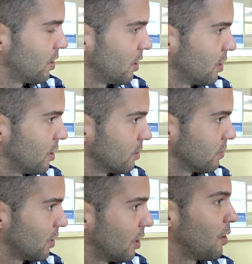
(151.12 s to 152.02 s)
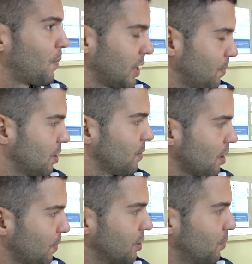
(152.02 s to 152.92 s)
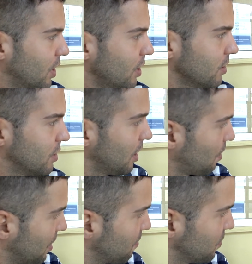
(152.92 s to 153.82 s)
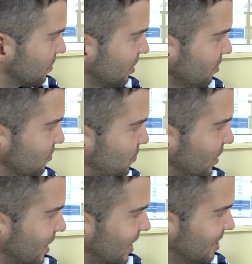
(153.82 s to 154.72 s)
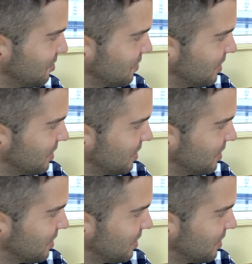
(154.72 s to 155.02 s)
en en el departamento de banca patrimonial. Ah, y la muy bien. ¿Tú qué tal? Muy bien.